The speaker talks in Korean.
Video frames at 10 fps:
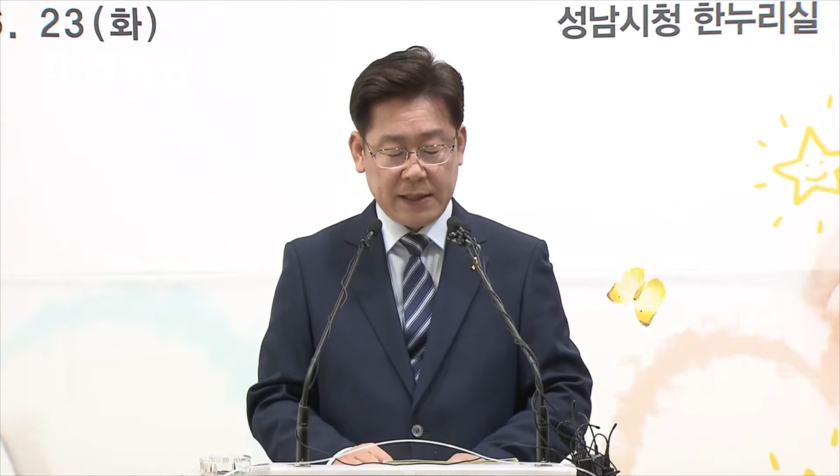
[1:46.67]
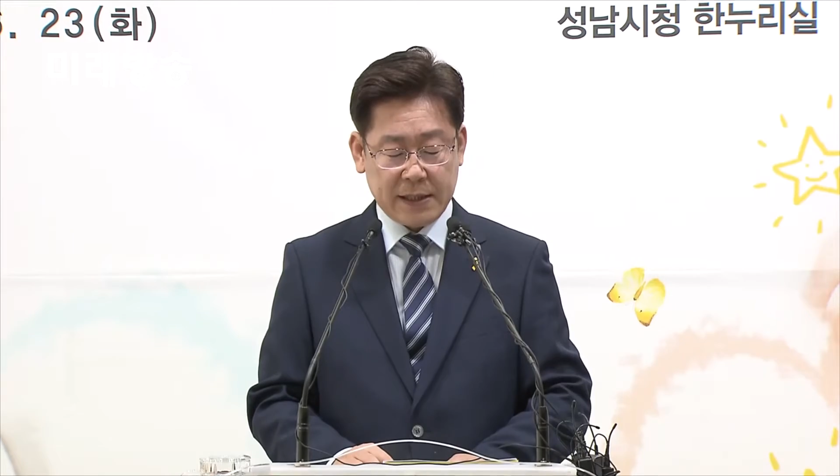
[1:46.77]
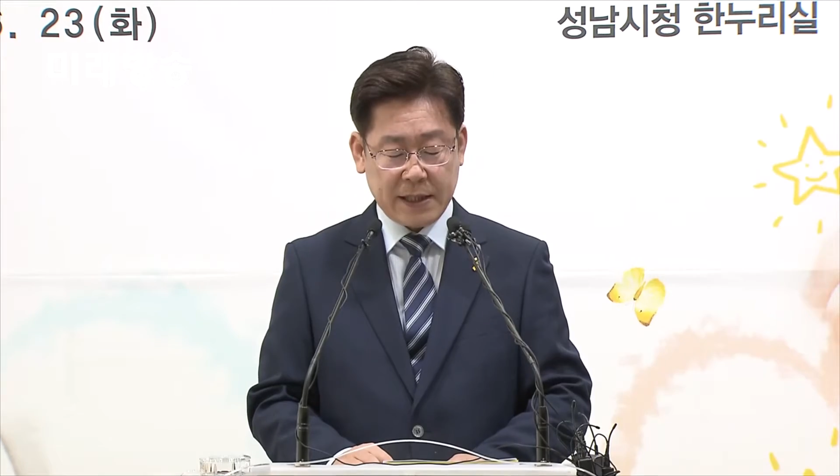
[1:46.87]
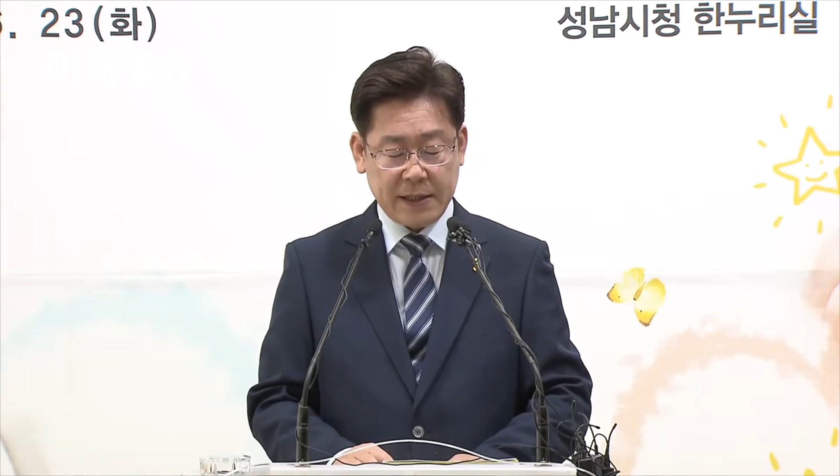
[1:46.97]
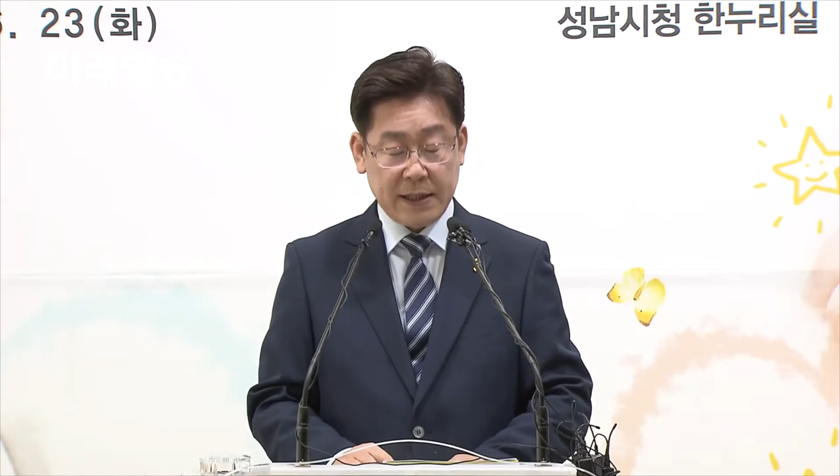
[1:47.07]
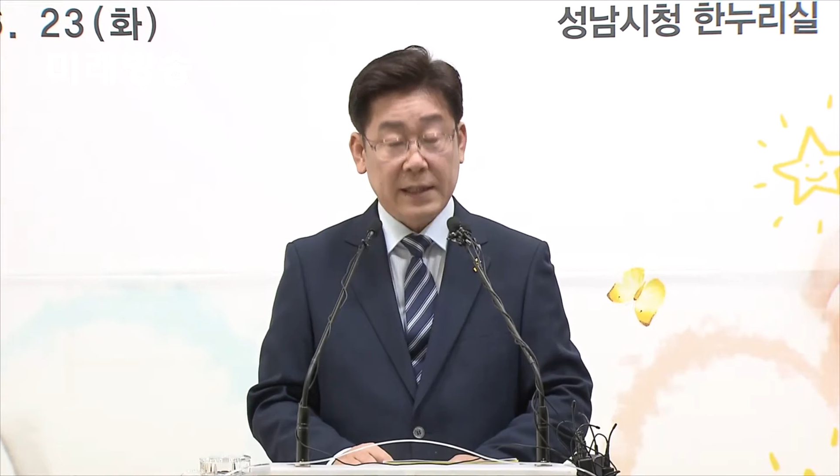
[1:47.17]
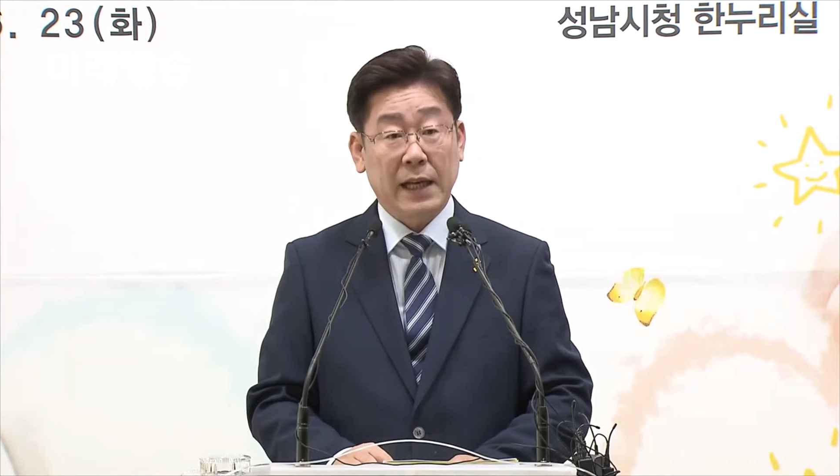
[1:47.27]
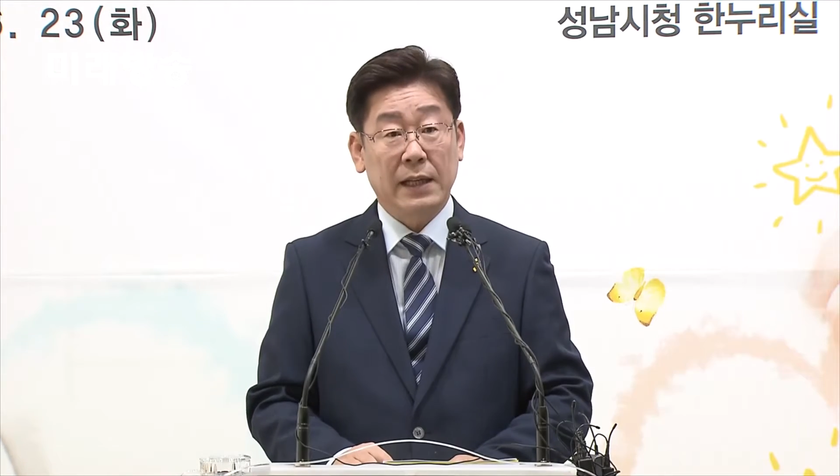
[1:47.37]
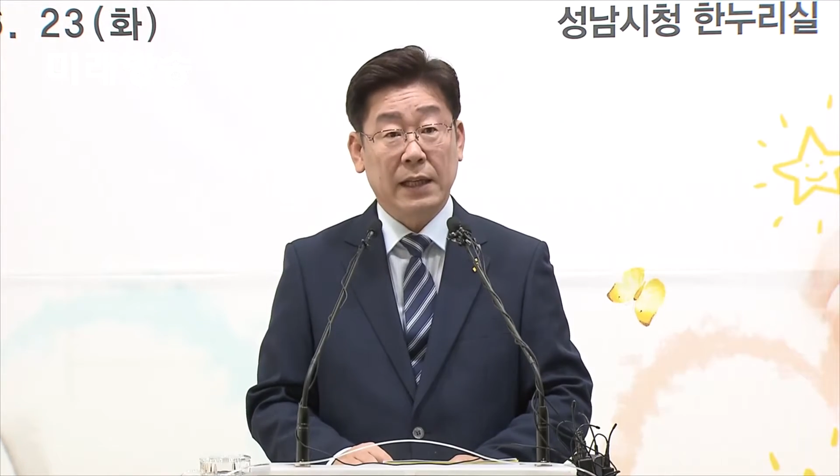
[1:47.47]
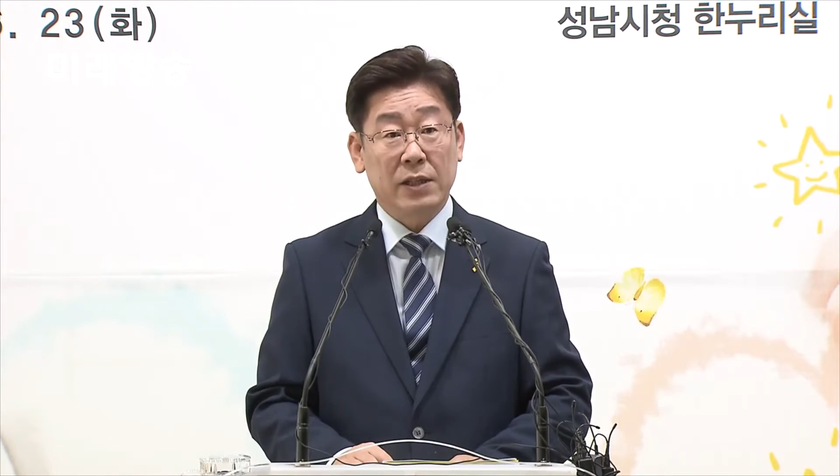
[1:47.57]
자신의
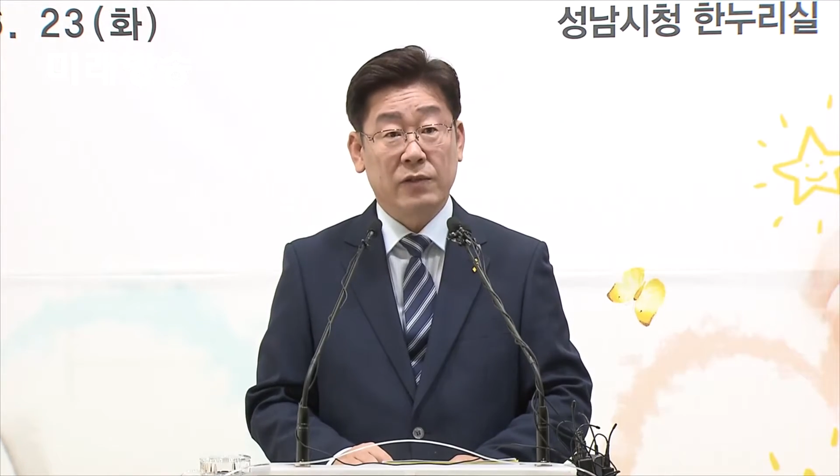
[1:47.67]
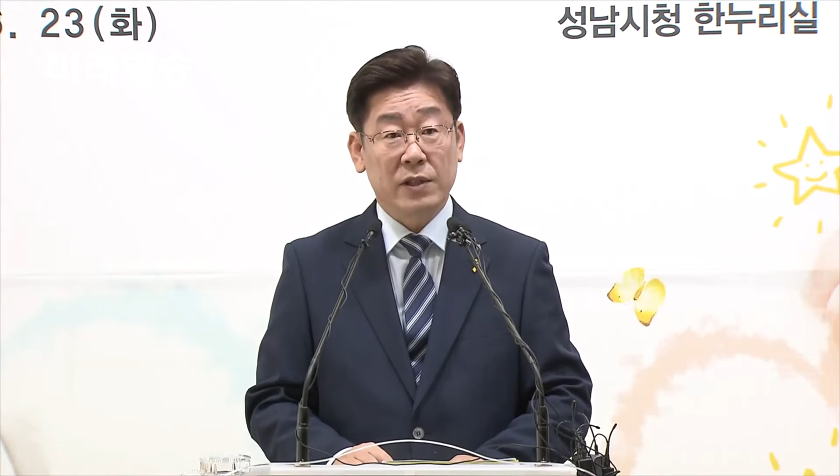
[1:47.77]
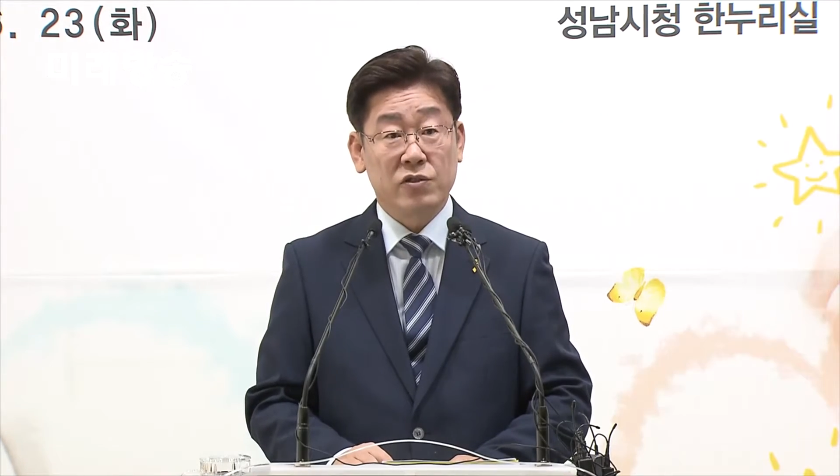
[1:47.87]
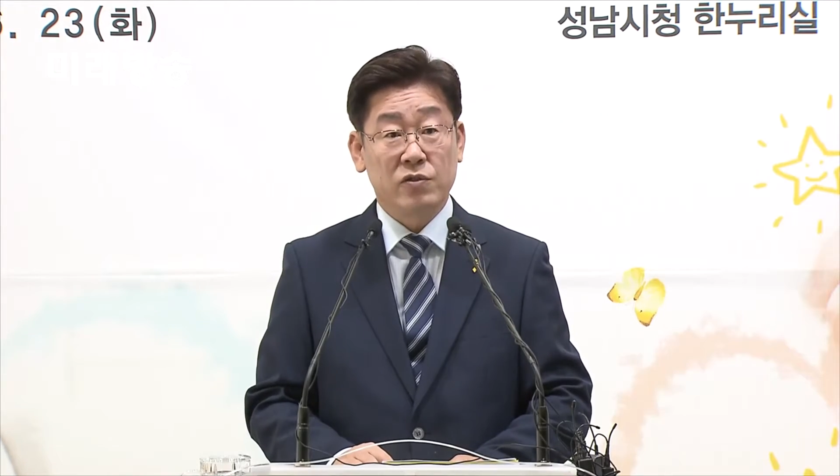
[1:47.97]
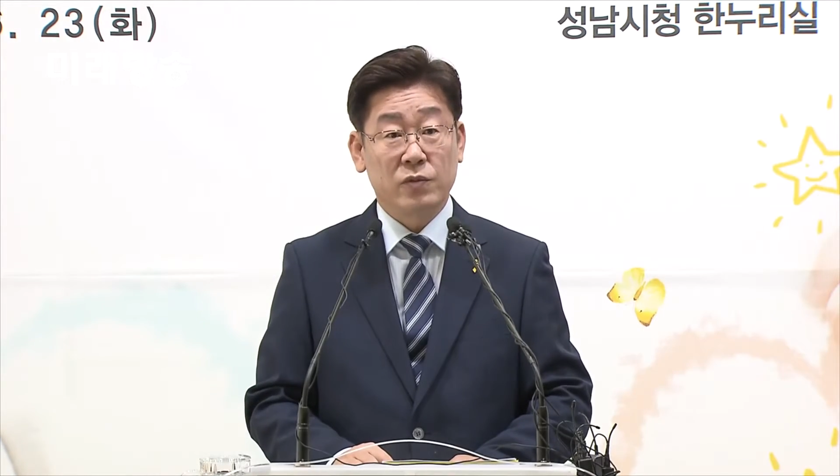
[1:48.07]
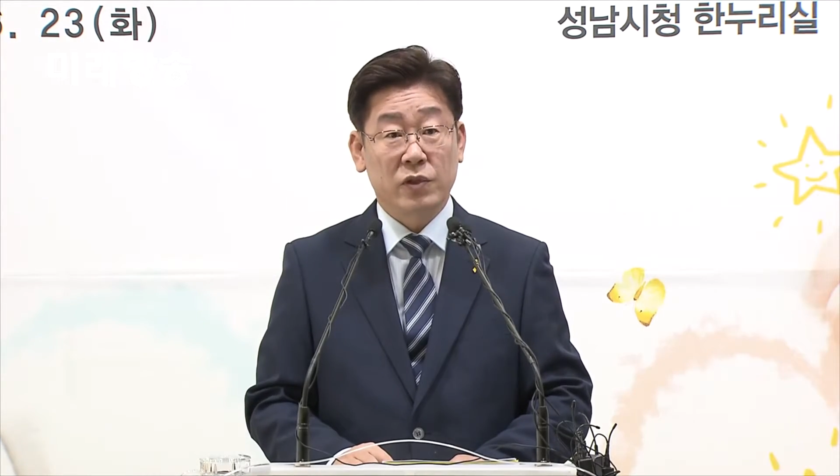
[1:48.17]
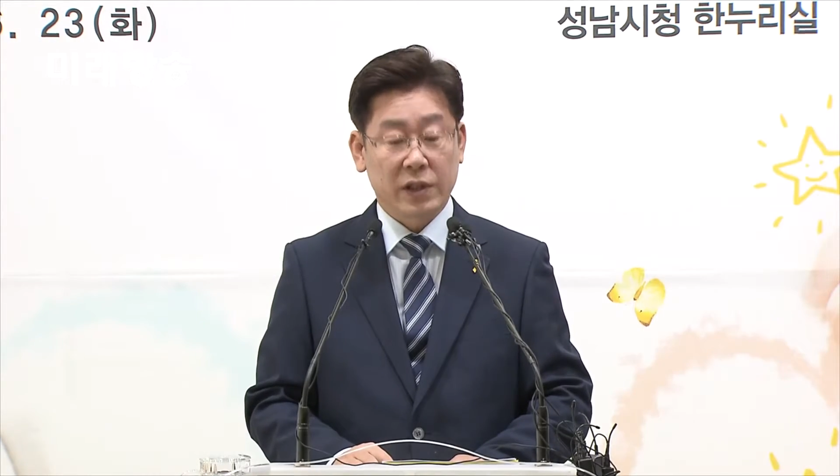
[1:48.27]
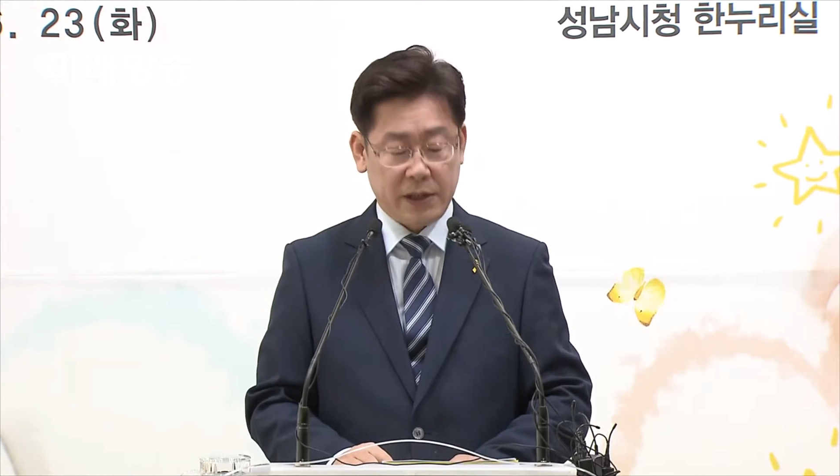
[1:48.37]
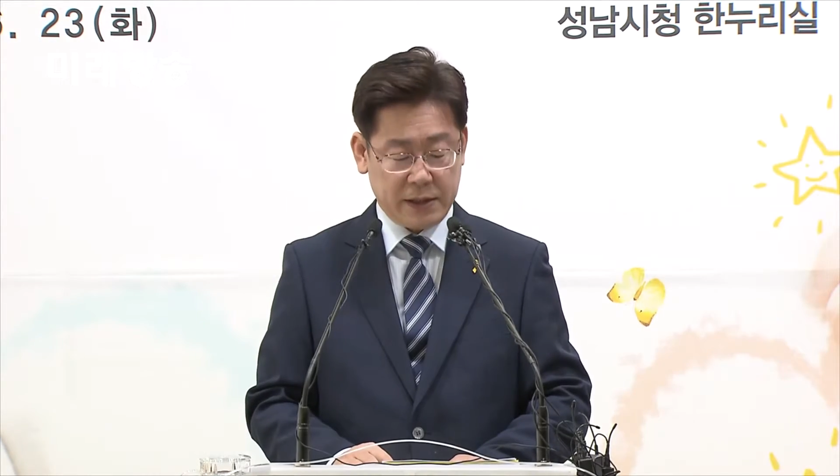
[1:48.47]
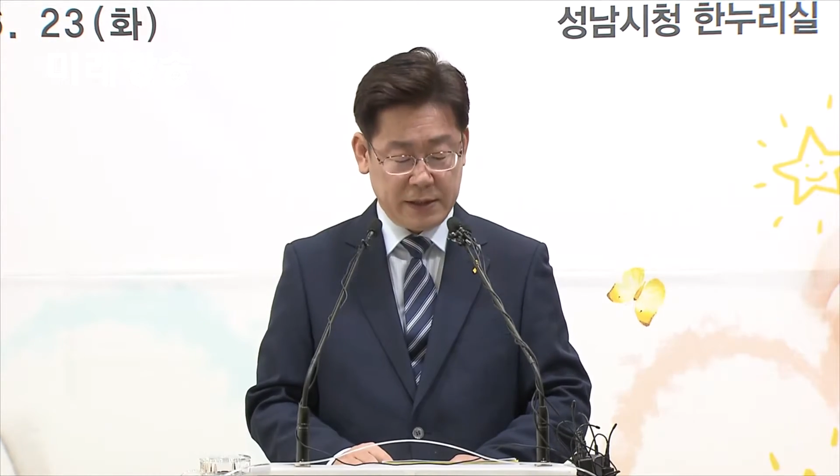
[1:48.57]
산하기관쯤으로
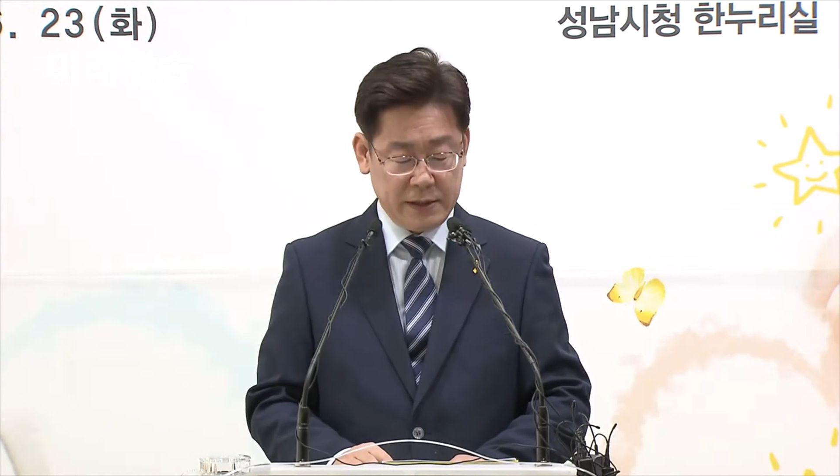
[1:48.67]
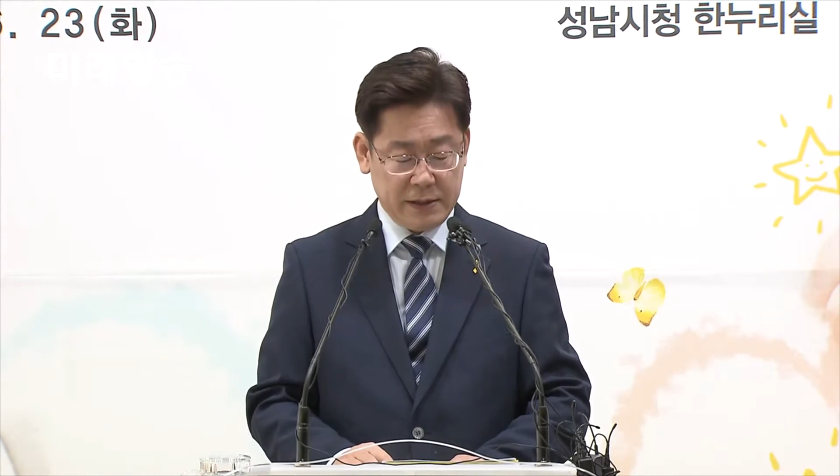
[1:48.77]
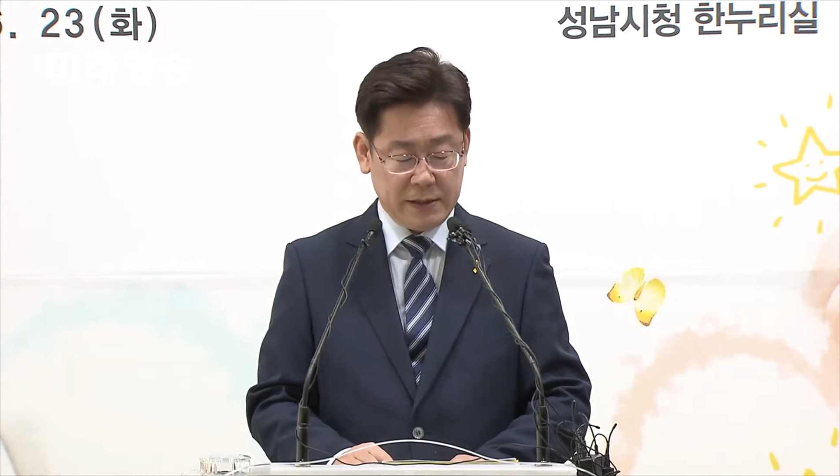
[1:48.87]
여기는